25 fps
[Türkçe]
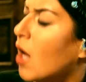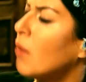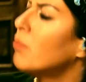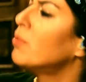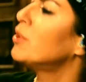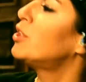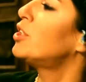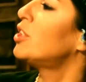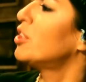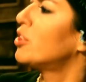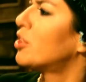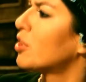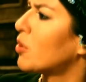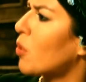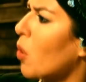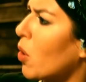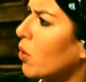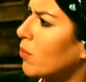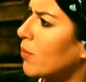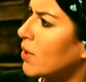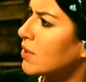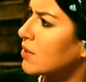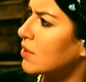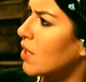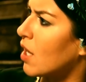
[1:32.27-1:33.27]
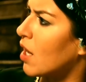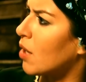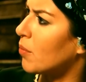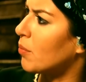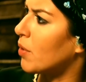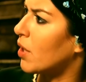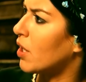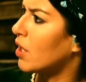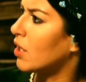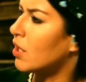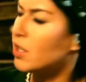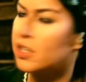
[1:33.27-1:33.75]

Beşicik olmaz ama.